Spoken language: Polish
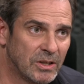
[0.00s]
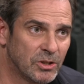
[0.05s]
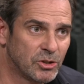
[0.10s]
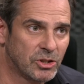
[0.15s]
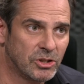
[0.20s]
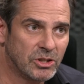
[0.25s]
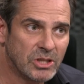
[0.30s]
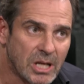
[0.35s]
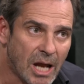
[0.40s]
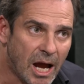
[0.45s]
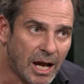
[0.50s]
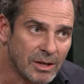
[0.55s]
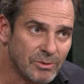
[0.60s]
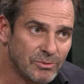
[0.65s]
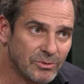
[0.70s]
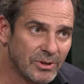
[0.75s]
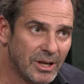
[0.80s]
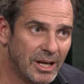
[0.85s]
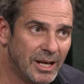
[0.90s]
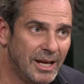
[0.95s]
większy
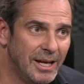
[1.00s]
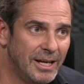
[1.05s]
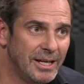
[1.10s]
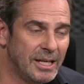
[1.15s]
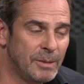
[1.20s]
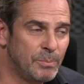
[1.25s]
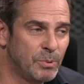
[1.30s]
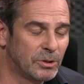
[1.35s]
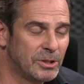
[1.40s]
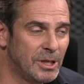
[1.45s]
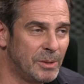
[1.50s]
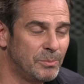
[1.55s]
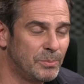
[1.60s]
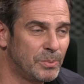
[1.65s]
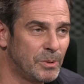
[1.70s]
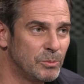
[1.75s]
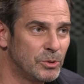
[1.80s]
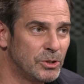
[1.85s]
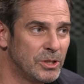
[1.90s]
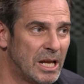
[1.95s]
drive i potem
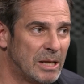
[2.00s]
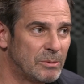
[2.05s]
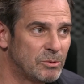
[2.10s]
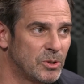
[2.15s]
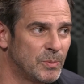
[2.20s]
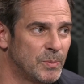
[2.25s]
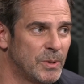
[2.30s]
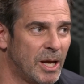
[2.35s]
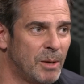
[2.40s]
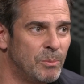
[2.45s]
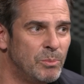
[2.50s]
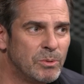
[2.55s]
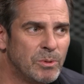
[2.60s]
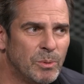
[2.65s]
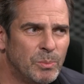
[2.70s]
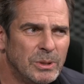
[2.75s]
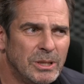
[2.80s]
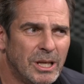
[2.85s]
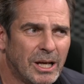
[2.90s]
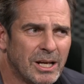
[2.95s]
pomyślałem sobie, a
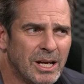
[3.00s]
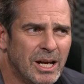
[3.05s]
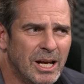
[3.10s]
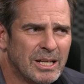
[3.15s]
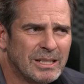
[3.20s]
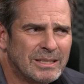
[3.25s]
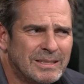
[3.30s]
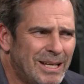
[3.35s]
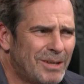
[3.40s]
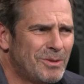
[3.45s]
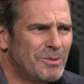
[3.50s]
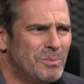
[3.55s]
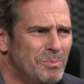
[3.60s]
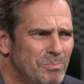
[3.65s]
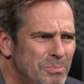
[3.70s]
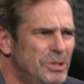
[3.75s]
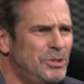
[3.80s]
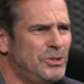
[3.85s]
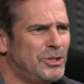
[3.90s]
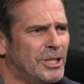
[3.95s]
byłoby tak
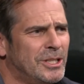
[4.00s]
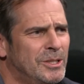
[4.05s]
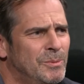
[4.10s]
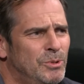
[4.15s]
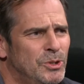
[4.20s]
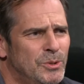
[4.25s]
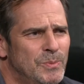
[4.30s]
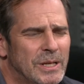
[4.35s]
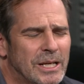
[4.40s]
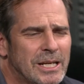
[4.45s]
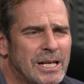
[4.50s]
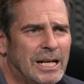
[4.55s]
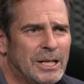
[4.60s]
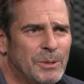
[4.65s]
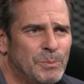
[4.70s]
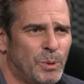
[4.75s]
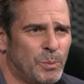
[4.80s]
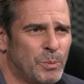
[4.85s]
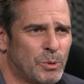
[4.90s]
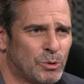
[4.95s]
zarąbiście, gdybyśmy
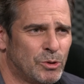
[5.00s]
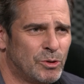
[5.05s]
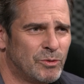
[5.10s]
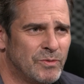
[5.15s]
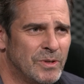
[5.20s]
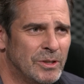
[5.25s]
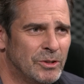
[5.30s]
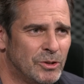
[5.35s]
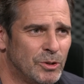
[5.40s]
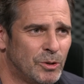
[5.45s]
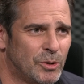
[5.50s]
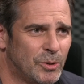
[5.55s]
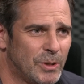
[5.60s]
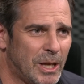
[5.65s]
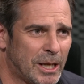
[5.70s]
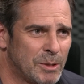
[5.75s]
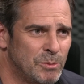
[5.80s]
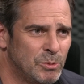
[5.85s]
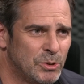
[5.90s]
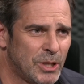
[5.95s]
grali po prostu w języku
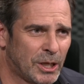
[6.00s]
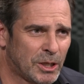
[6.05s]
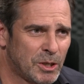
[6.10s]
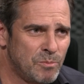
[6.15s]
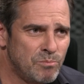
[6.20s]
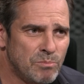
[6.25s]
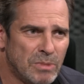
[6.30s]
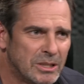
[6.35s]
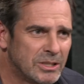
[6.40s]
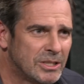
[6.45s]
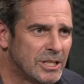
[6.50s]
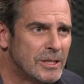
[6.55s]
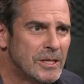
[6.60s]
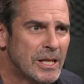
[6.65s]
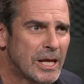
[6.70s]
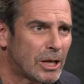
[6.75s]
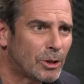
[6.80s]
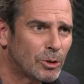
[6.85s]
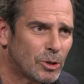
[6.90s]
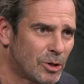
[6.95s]
jakimś takim
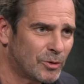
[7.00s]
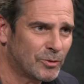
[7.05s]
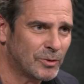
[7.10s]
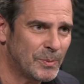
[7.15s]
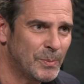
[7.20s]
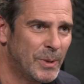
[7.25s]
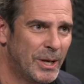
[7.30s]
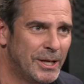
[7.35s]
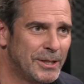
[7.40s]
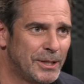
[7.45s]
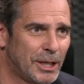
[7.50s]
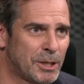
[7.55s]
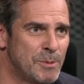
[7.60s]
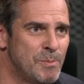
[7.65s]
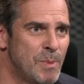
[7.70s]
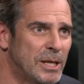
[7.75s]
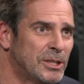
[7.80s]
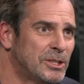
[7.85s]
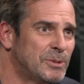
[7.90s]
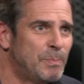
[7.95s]
międzynarodowym, mm -hmm.
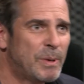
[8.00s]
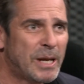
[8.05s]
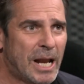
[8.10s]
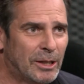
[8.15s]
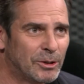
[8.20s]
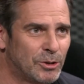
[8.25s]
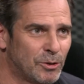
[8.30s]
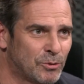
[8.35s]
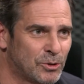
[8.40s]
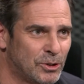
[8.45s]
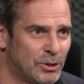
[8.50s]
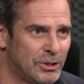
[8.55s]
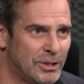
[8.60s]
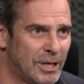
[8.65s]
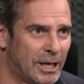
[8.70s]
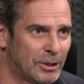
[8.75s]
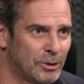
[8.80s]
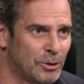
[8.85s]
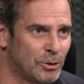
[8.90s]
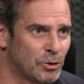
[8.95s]
takim esperanto
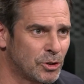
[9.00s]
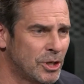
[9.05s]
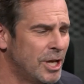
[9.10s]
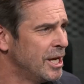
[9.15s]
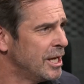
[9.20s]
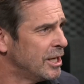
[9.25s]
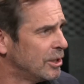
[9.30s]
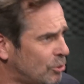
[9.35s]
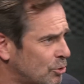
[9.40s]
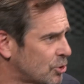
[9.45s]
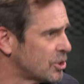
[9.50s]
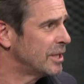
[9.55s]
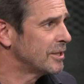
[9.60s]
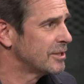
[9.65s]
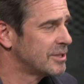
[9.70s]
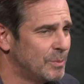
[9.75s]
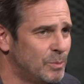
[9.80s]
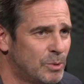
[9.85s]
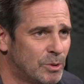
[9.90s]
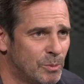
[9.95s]
wszyscy aktorzy i to szanse